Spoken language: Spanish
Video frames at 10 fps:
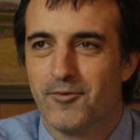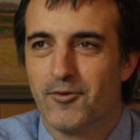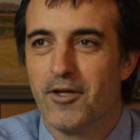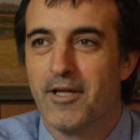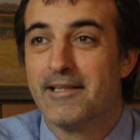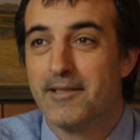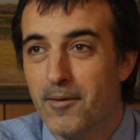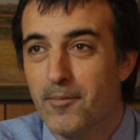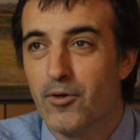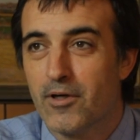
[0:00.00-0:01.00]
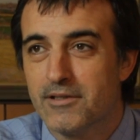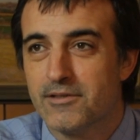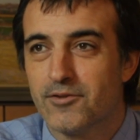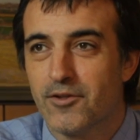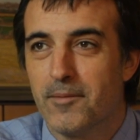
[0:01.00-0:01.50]
Soy Esteban Bullrich,
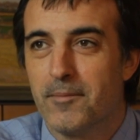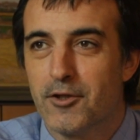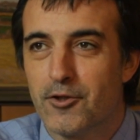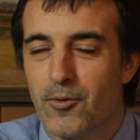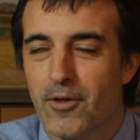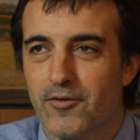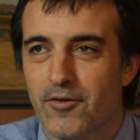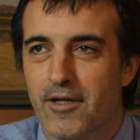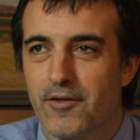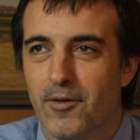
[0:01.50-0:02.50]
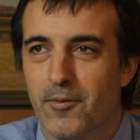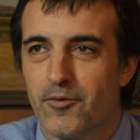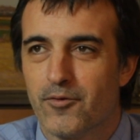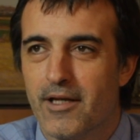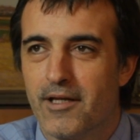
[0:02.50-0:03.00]
soy el ministro de Educación de la Ciudad de
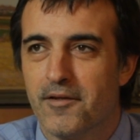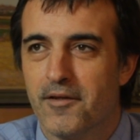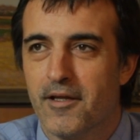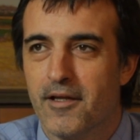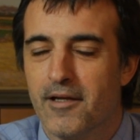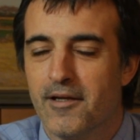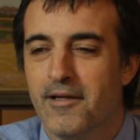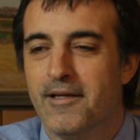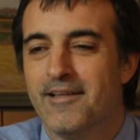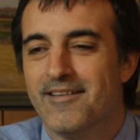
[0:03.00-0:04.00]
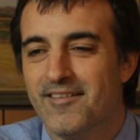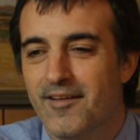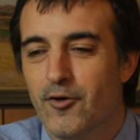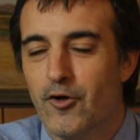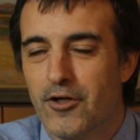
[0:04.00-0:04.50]
Buenos Aires desde el
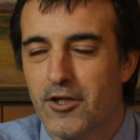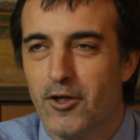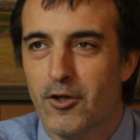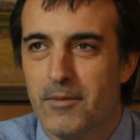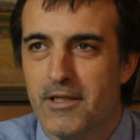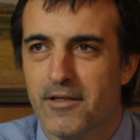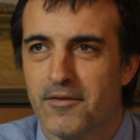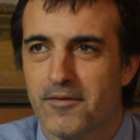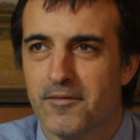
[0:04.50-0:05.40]
5 de enero del 2010.